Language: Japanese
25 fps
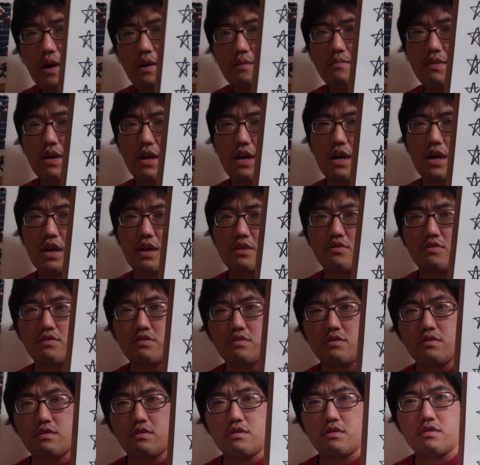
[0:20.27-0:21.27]
まああ
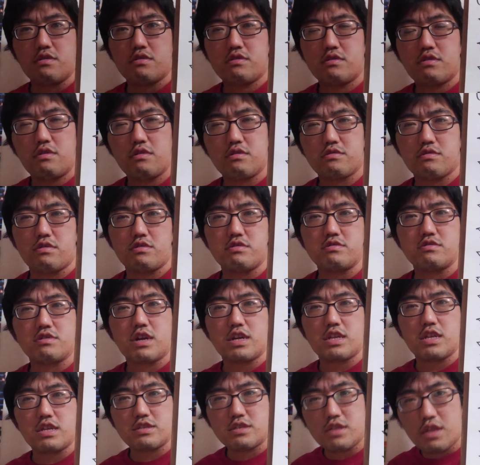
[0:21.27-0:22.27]
の今日という
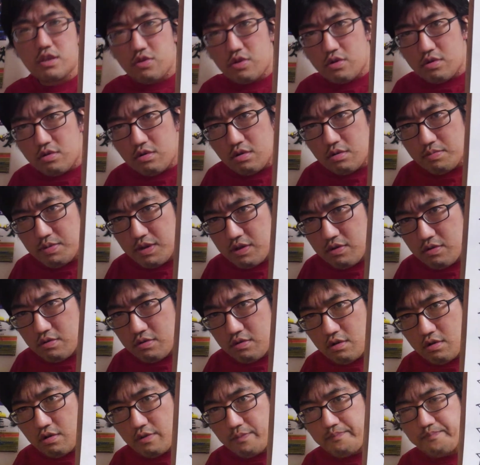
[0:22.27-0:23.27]
かですね土曜日こ
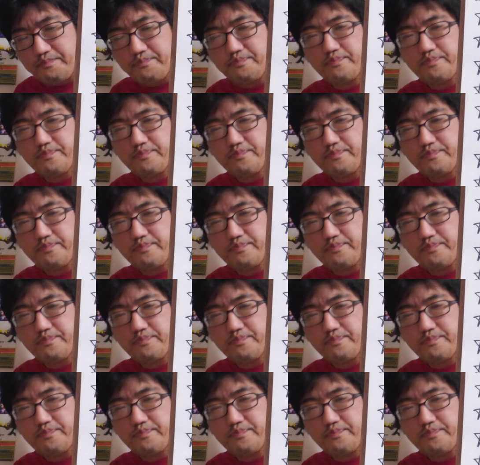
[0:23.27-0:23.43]
の